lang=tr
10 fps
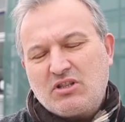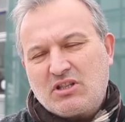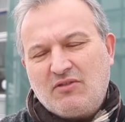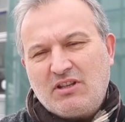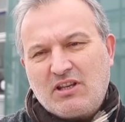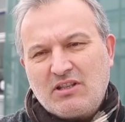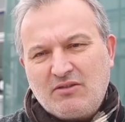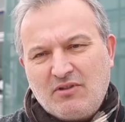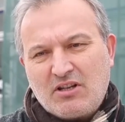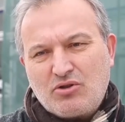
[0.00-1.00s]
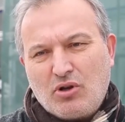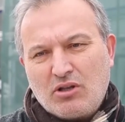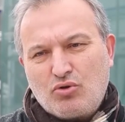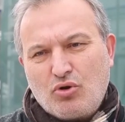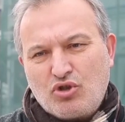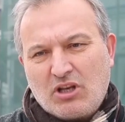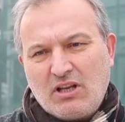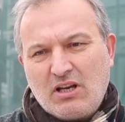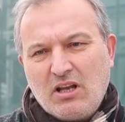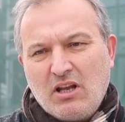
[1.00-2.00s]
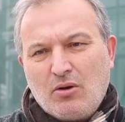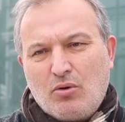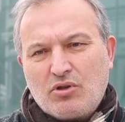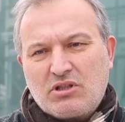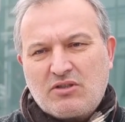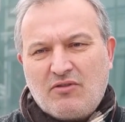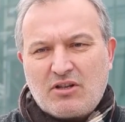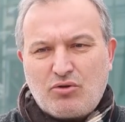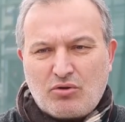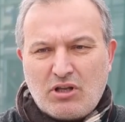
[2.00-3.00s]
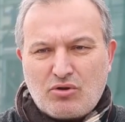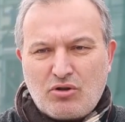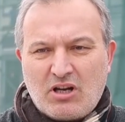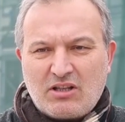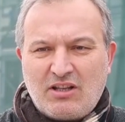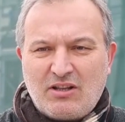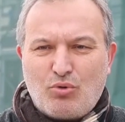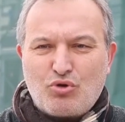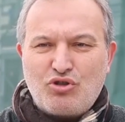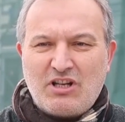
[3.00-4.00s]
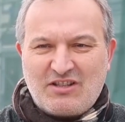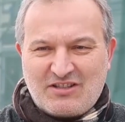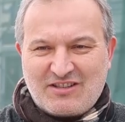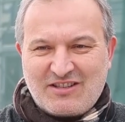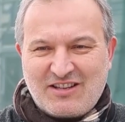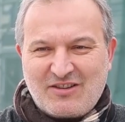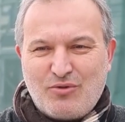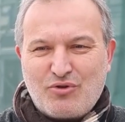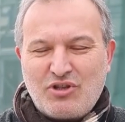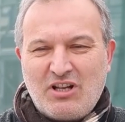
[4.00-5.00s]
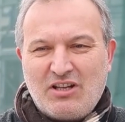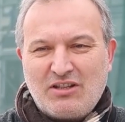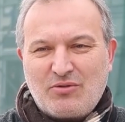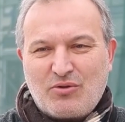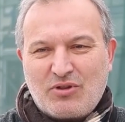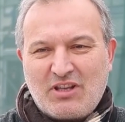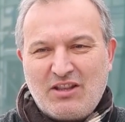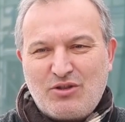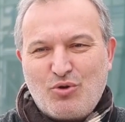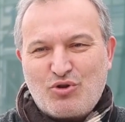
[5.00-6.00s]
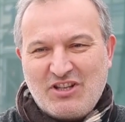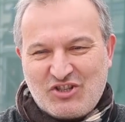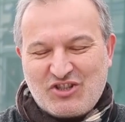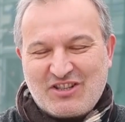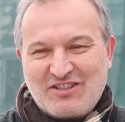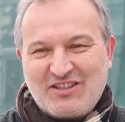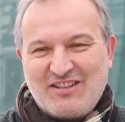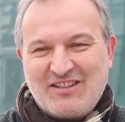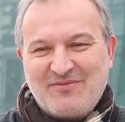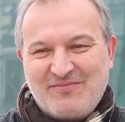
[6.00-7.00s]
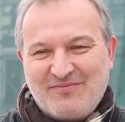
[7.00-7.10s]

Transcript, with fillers: sıvadaki sıvaları şu an sökecekler. O sıvalar söktükten sonra artan orijinal çıkacak. Orijinal anın kendisi görseli çıkacak inşallah.